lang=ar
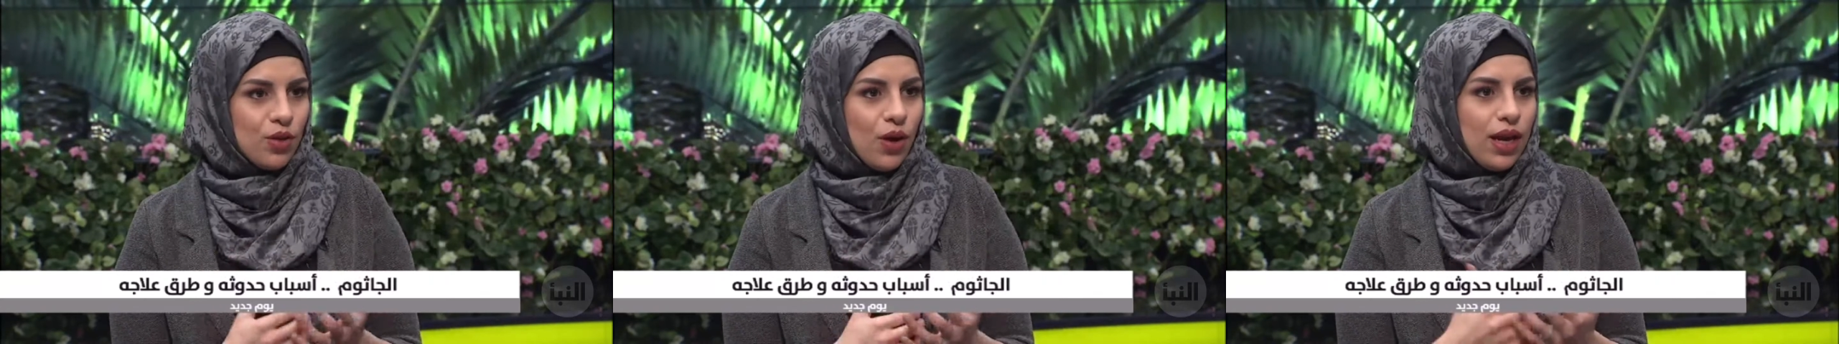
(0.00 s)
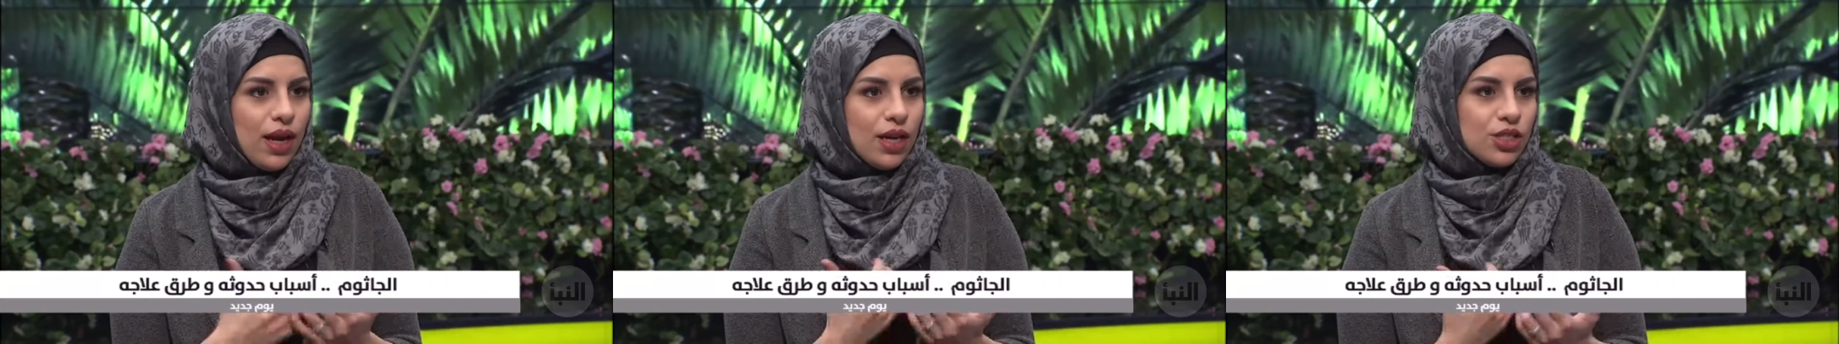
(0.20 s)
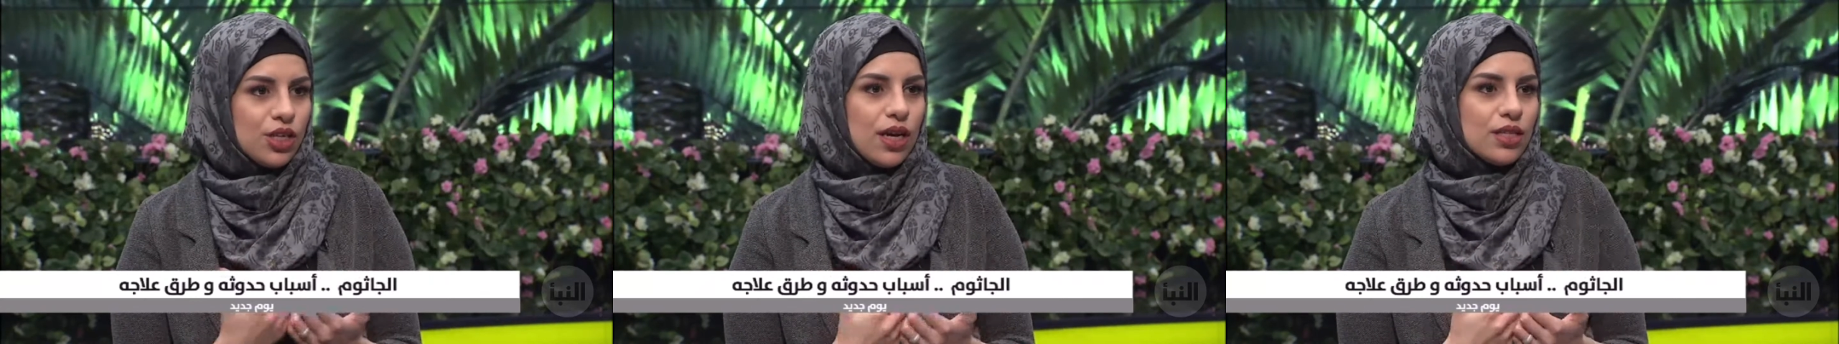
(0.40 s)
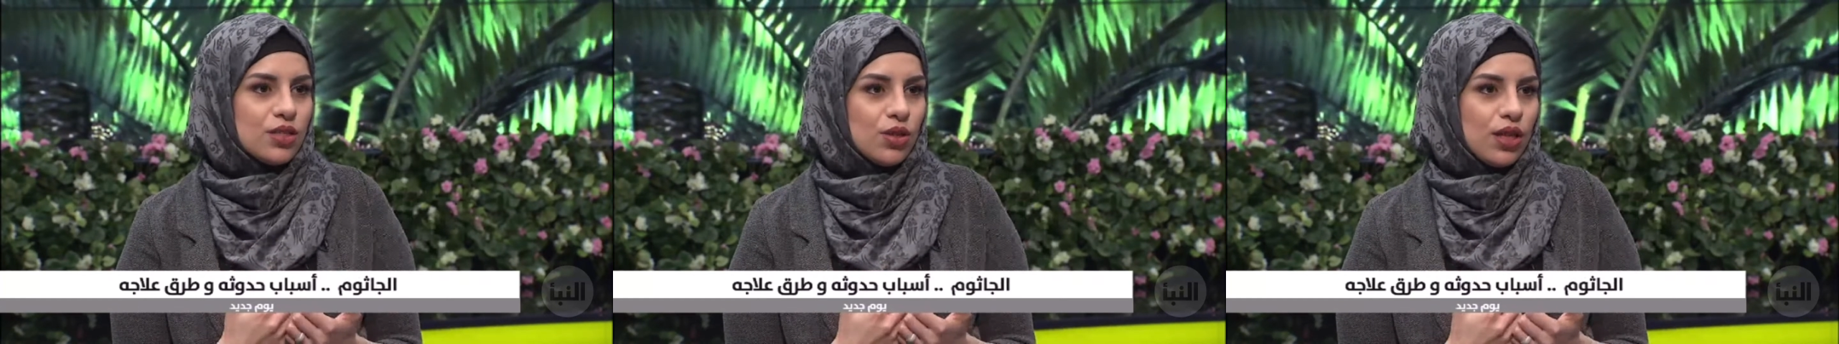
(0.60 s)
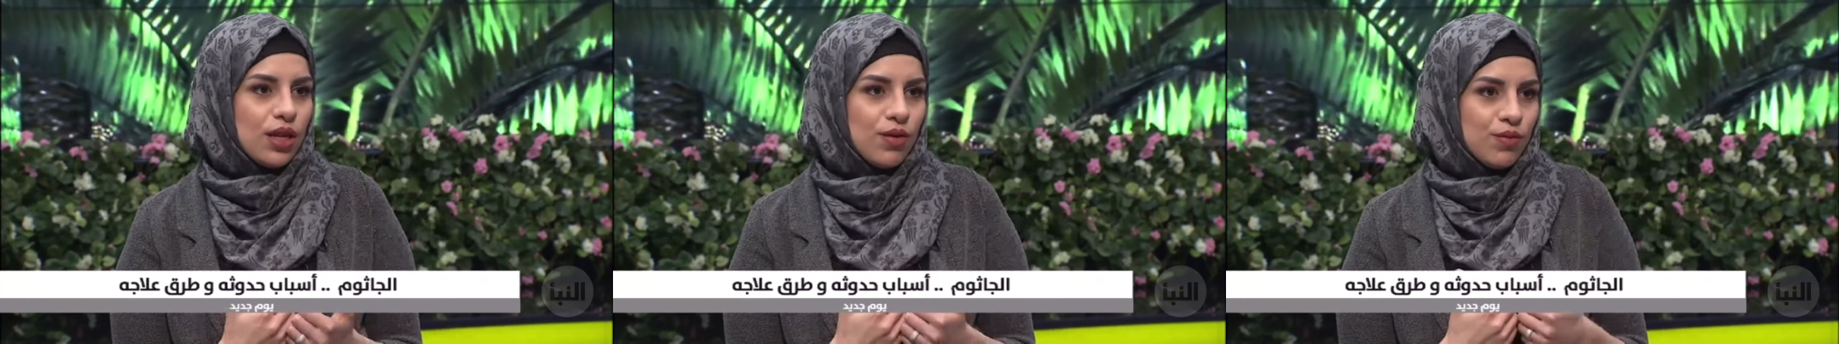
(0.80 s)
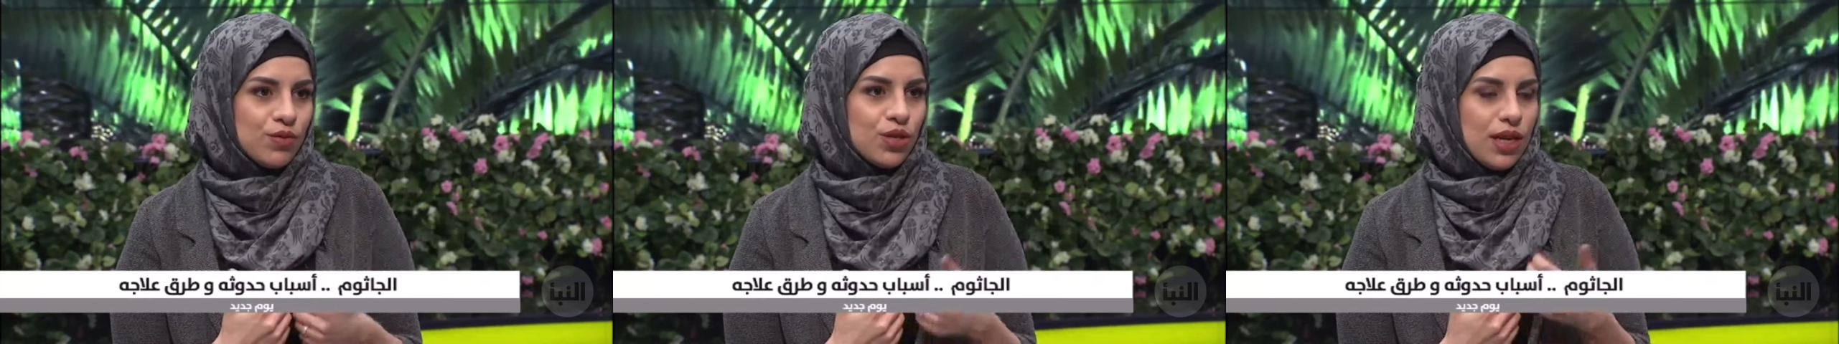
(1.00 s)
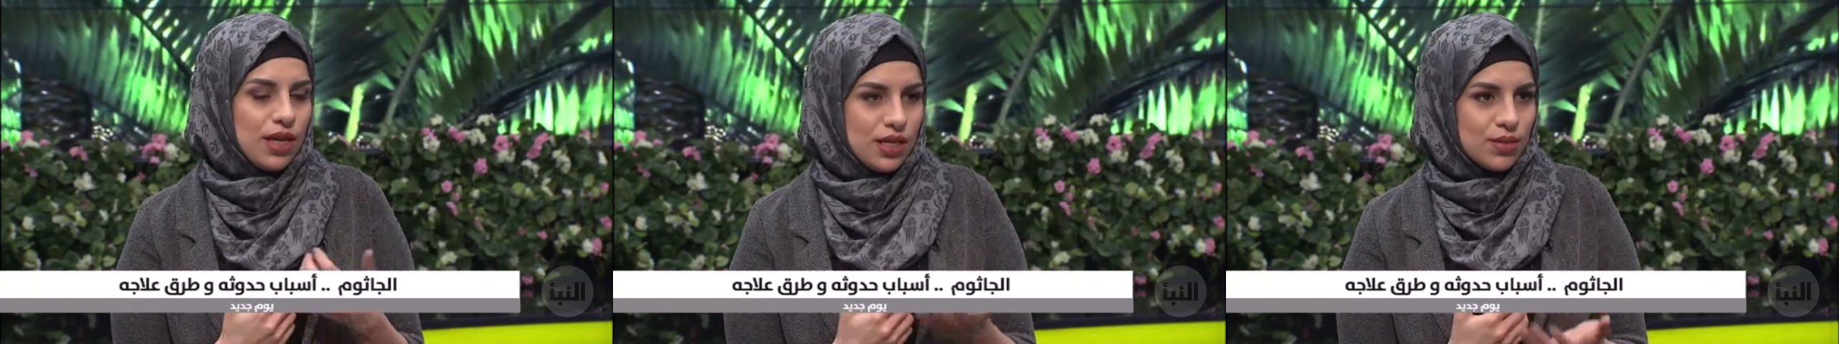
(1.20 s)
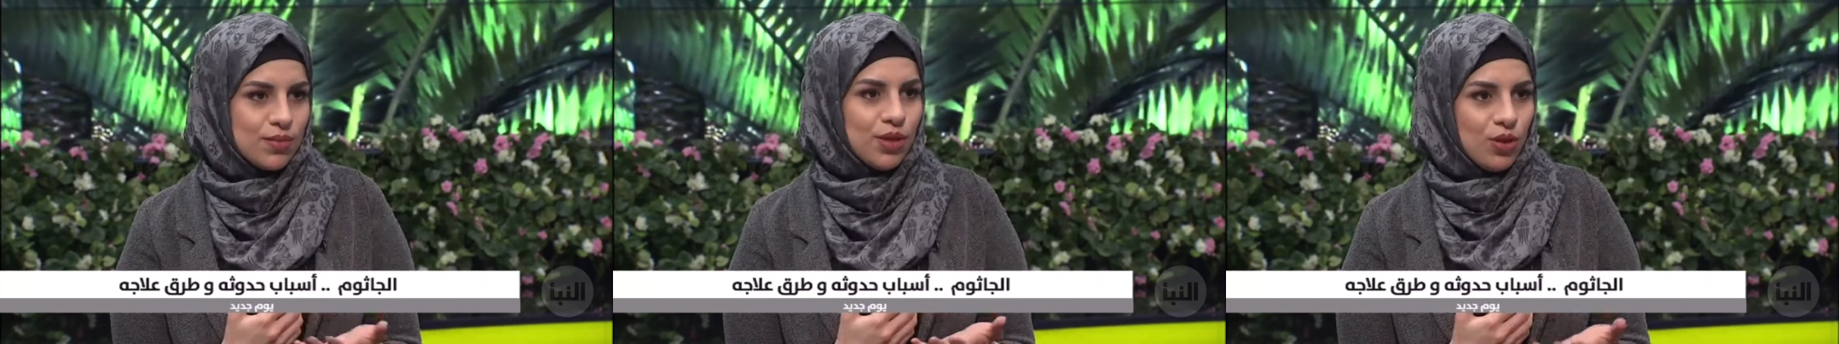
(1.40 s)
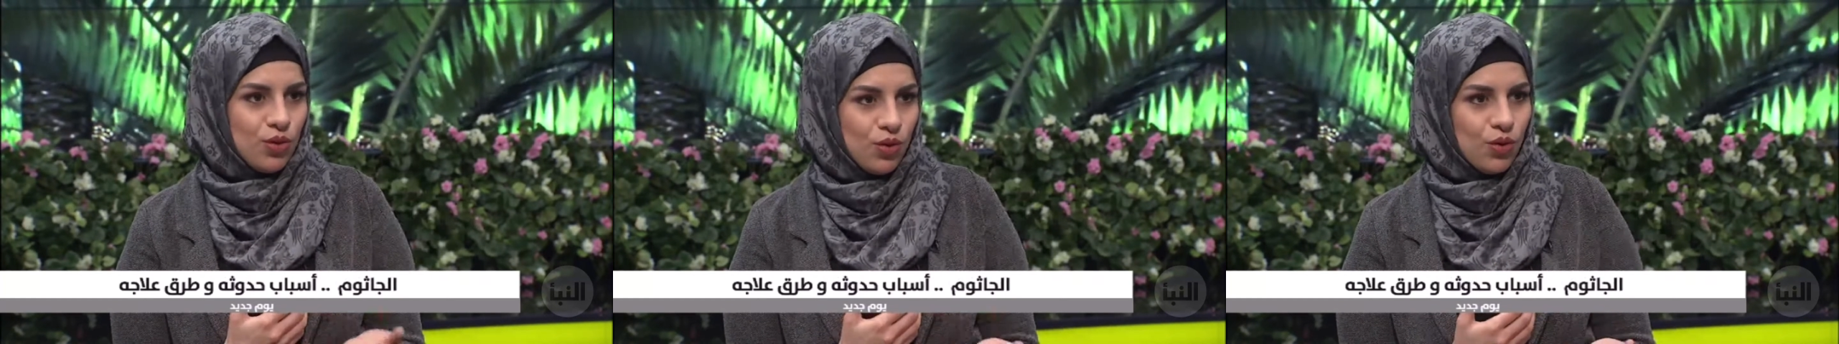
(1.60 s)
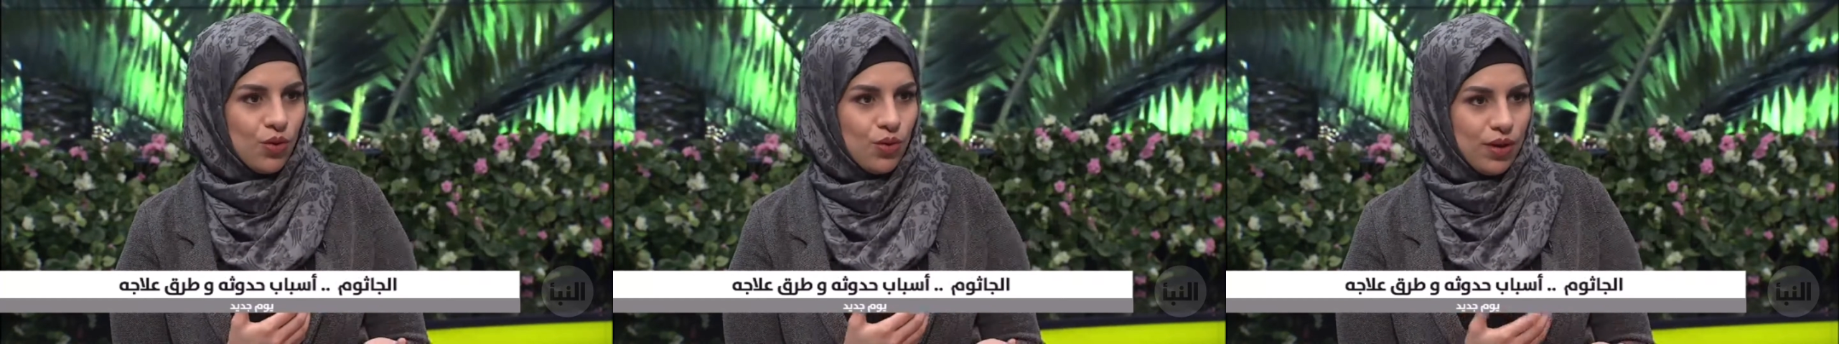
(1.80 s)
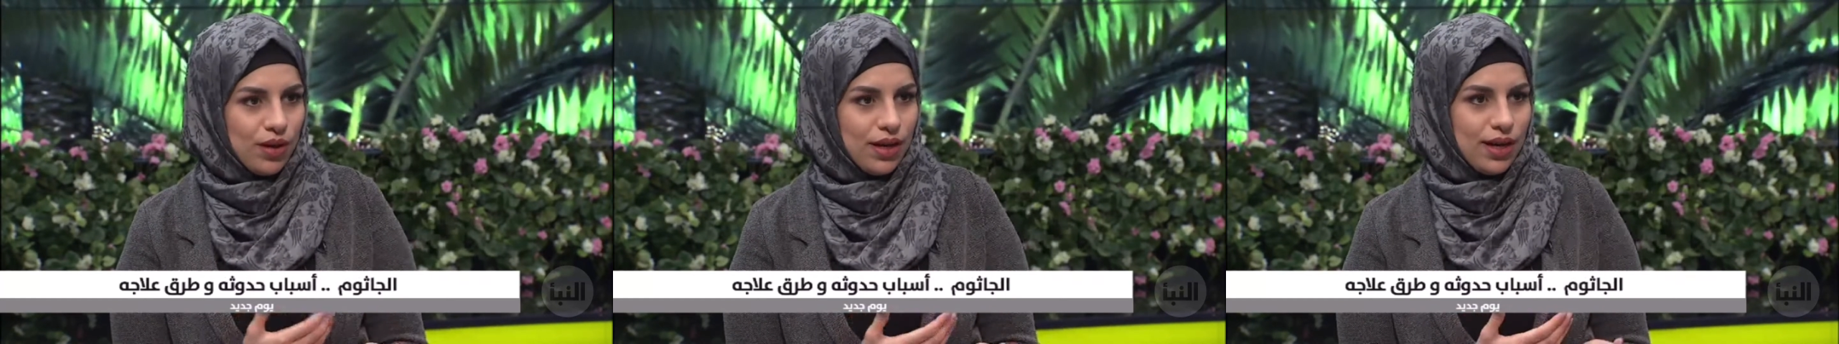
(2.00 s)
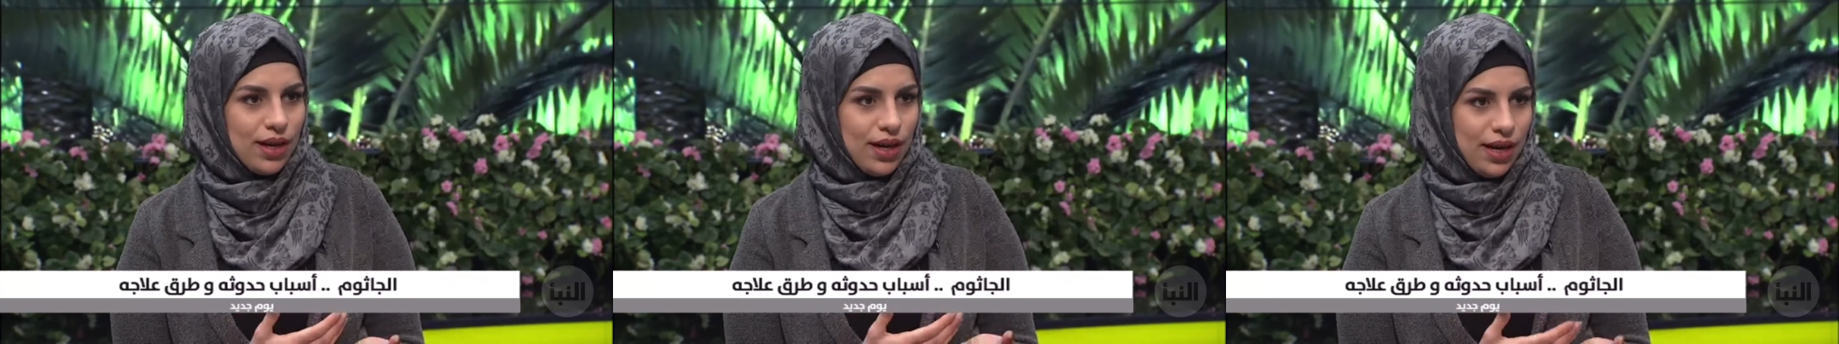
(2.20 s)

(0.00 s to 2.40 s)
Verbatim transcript: هلا على جهازه التنفسي يثبت له انه هو